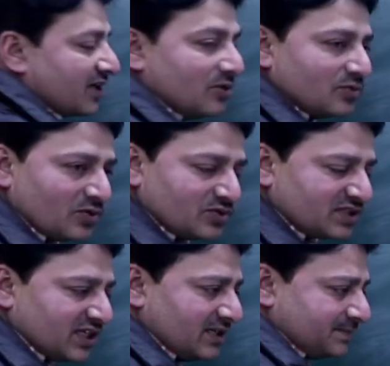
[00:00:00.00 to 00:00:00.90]
ग्लूकोज
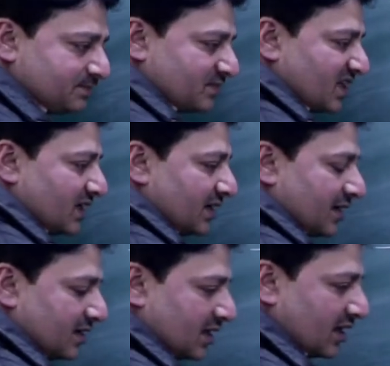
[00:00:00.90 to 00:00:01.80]
की
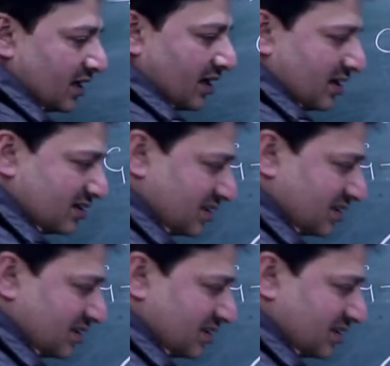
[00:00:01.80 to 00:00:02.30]
क्या रट